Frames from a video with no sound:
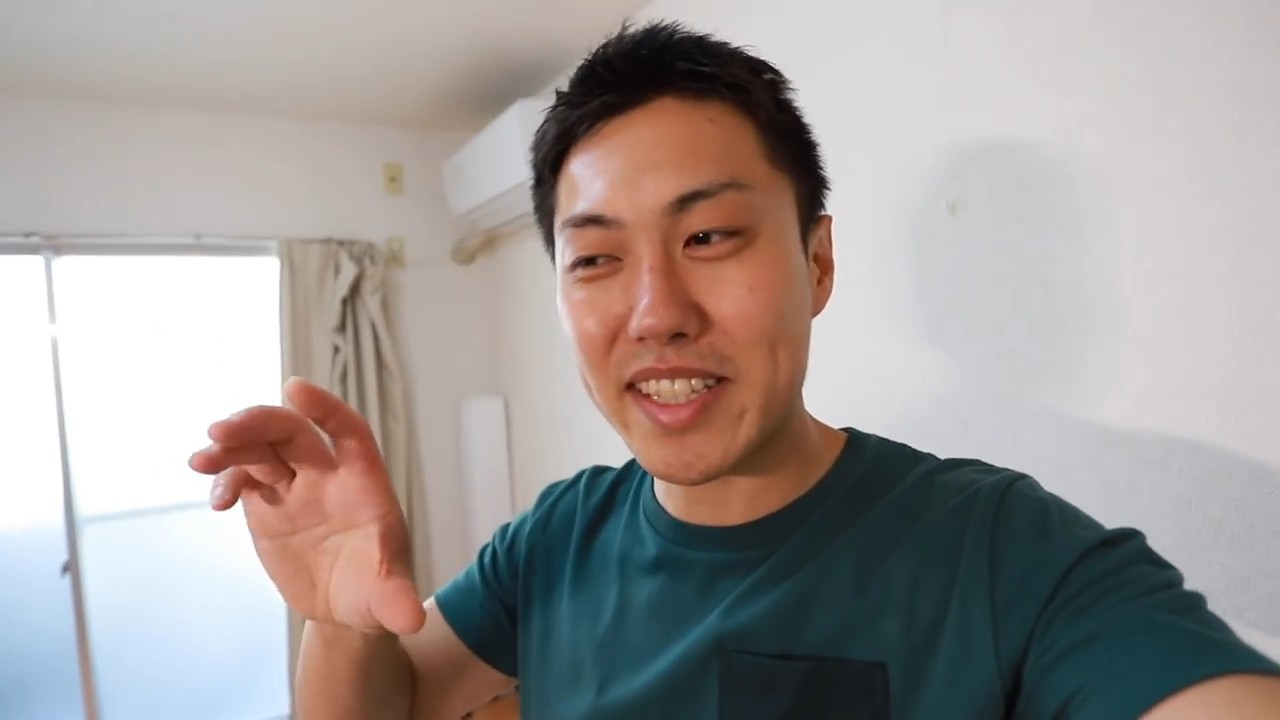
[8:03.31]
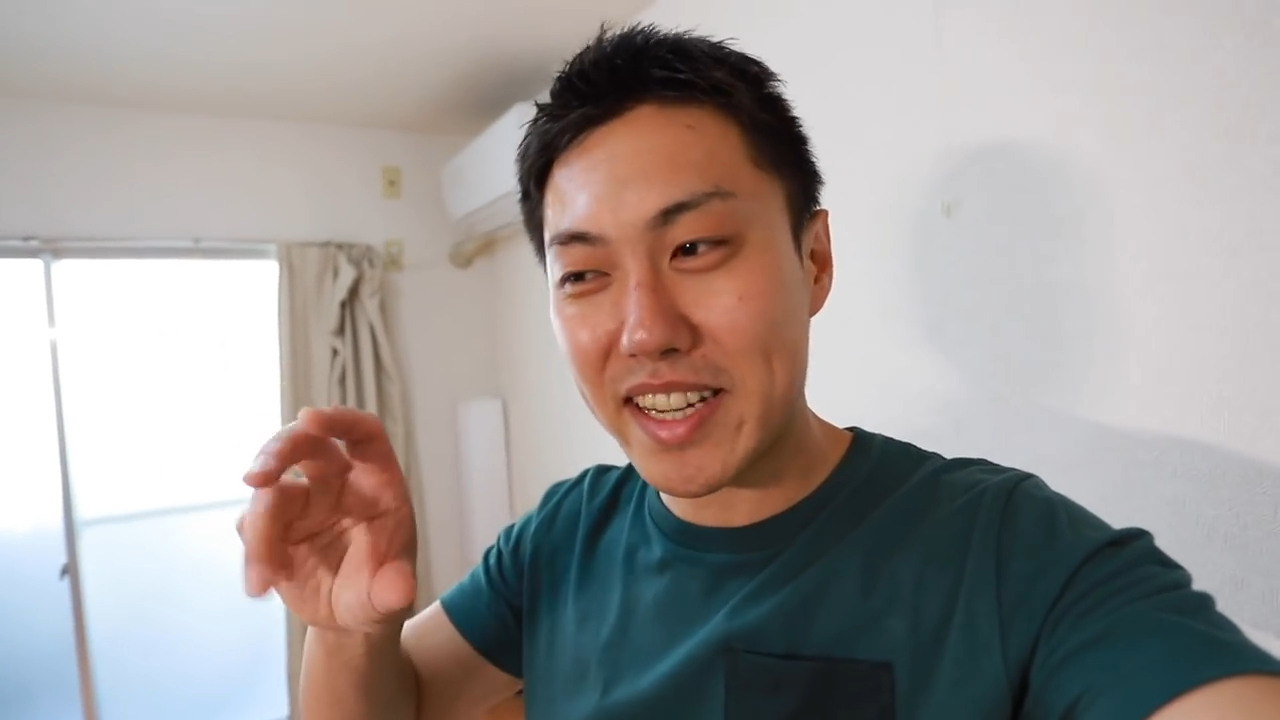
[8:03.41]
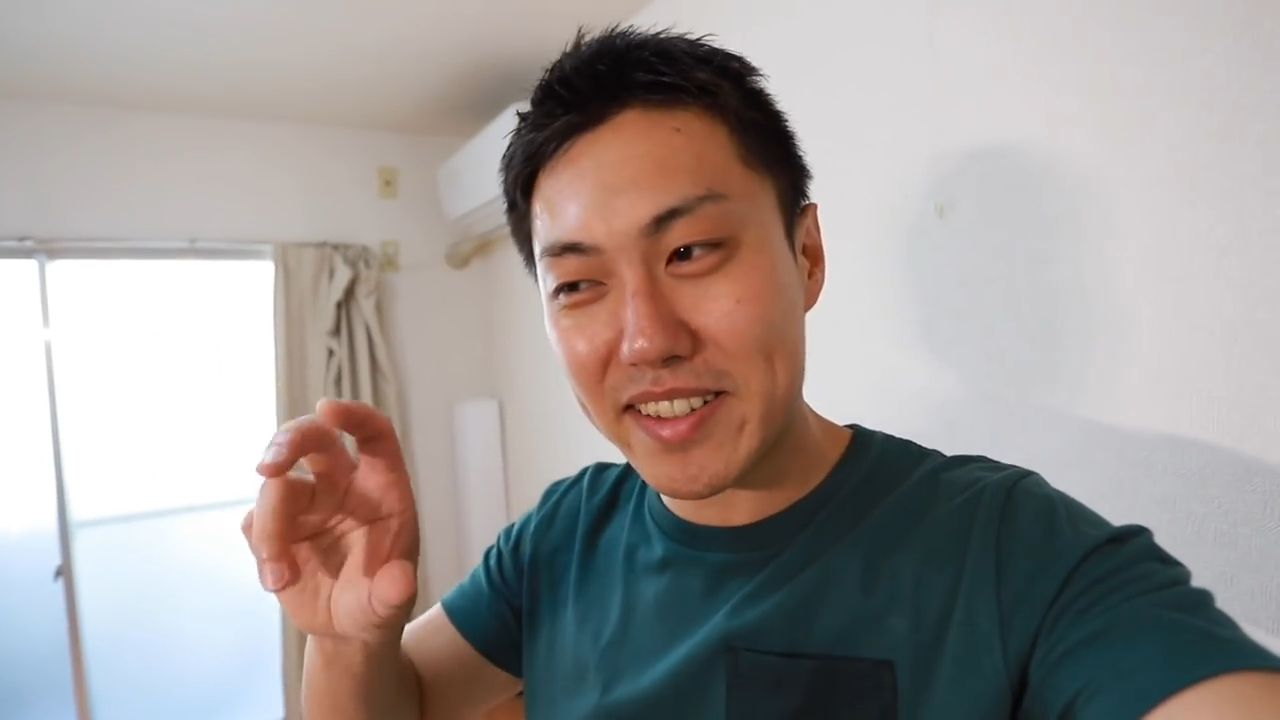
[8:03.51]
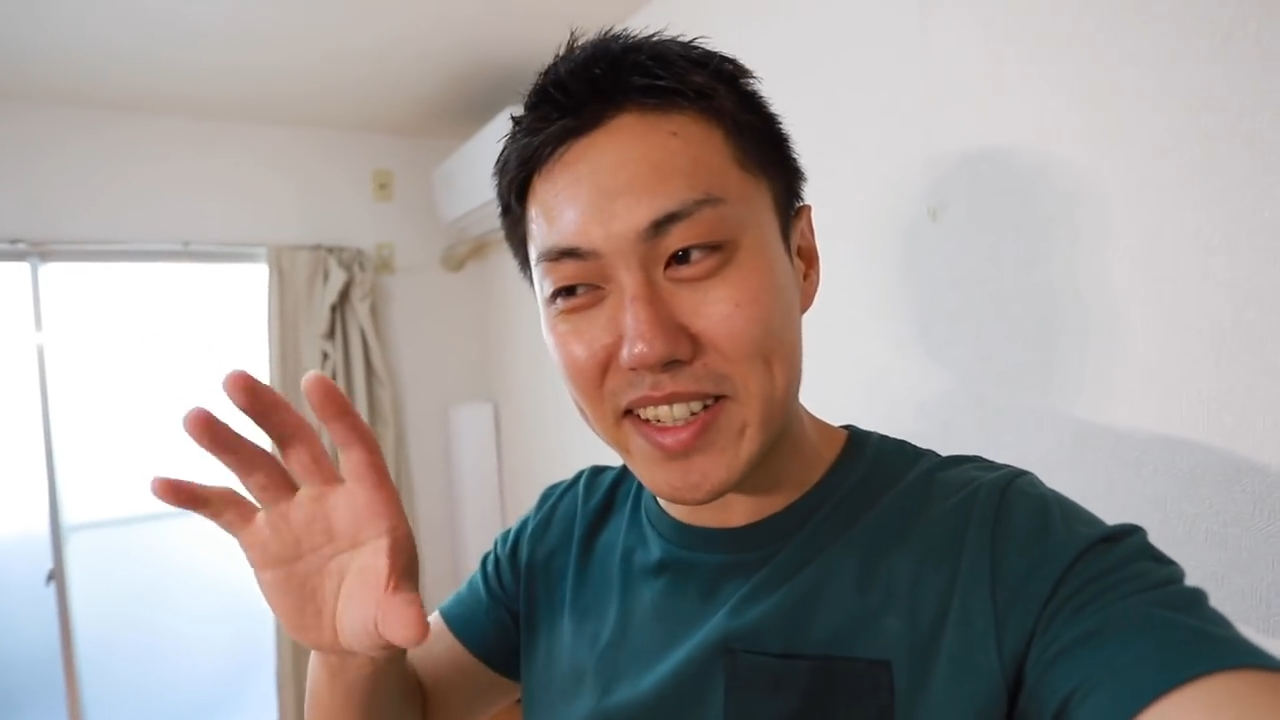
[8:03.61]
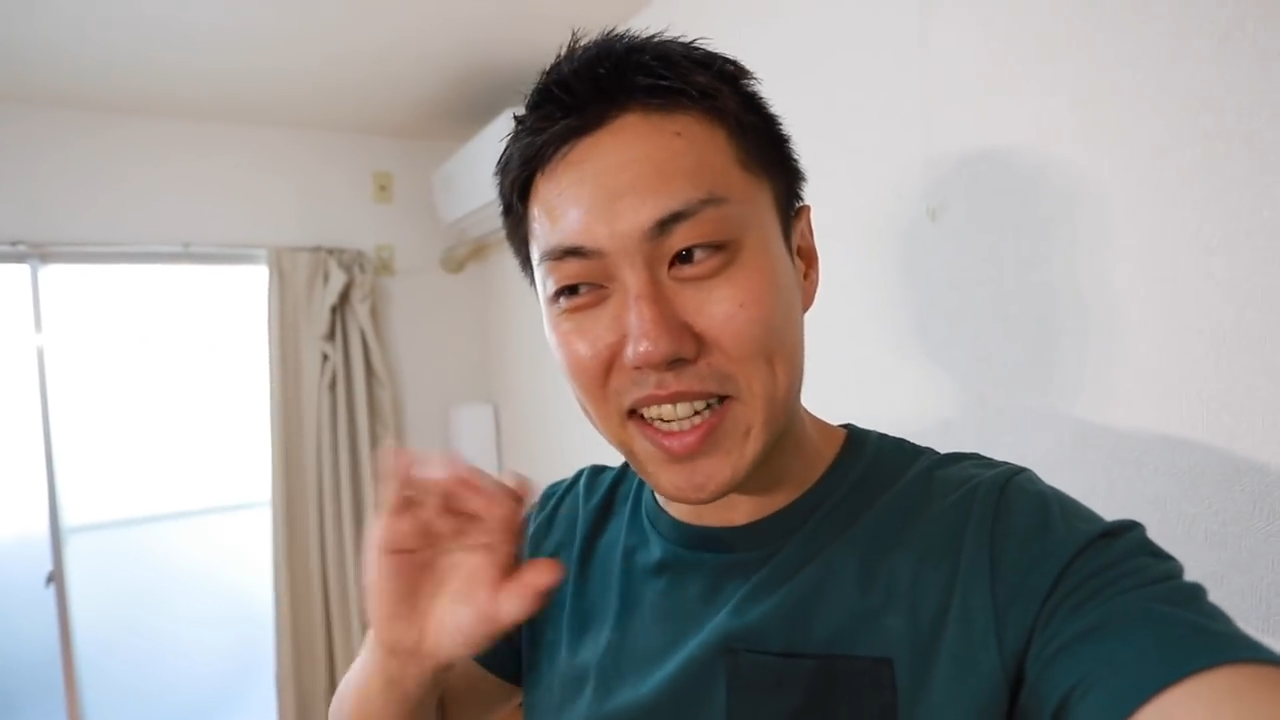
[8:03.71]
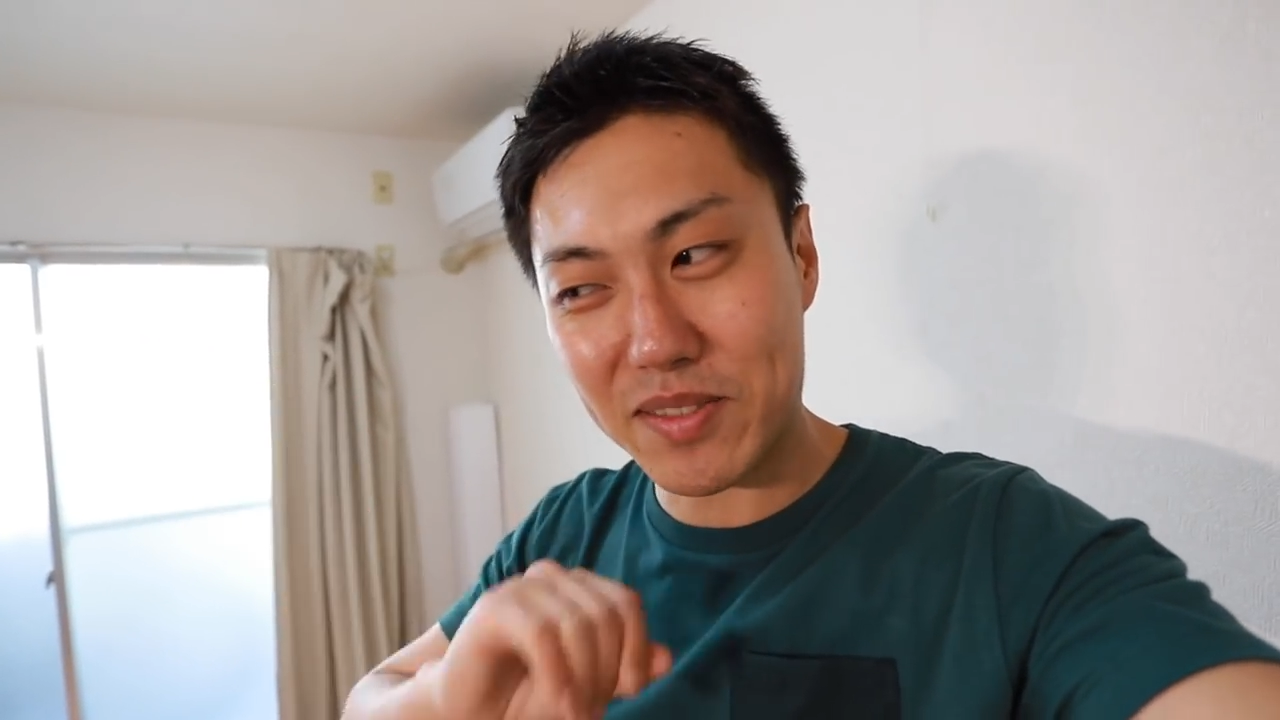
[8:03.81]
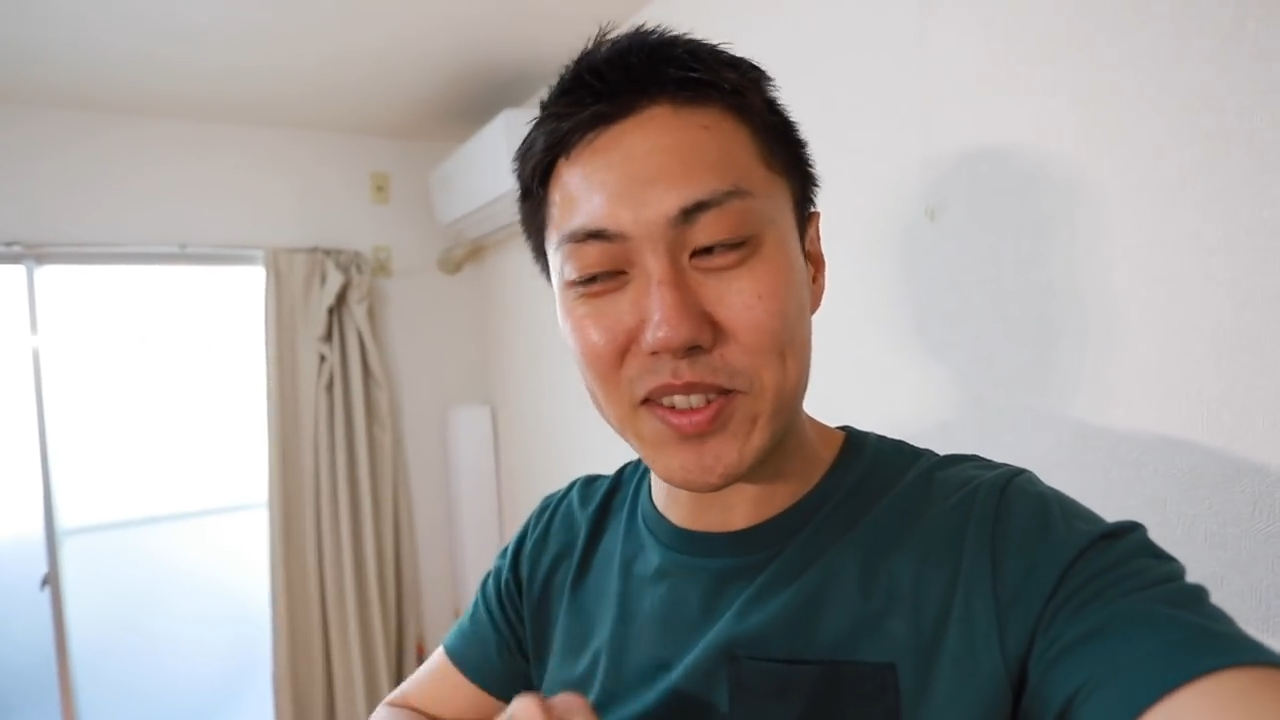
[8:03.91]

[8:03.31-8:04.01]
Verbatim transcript: になれるか